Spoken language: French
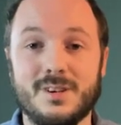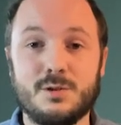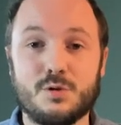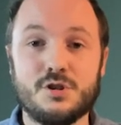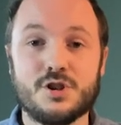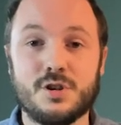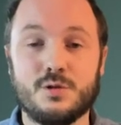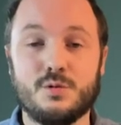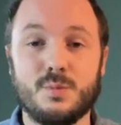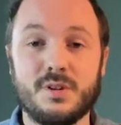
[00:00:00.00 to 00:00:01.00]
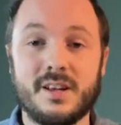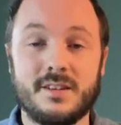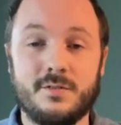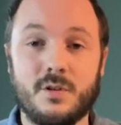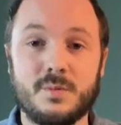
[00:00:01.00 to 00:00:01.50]
Introduction to Modern
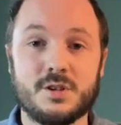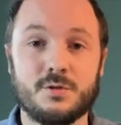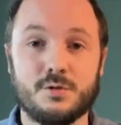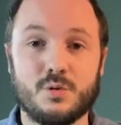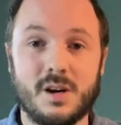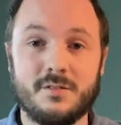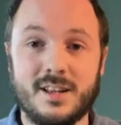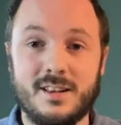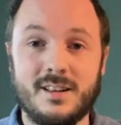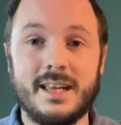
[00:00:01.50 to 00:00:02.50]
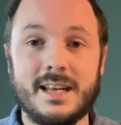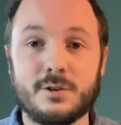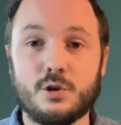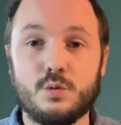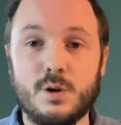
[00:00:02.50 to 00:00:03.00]
Information Retrieval, il
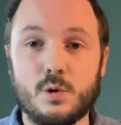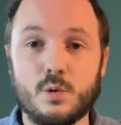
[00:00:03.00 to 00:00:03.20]
introduit le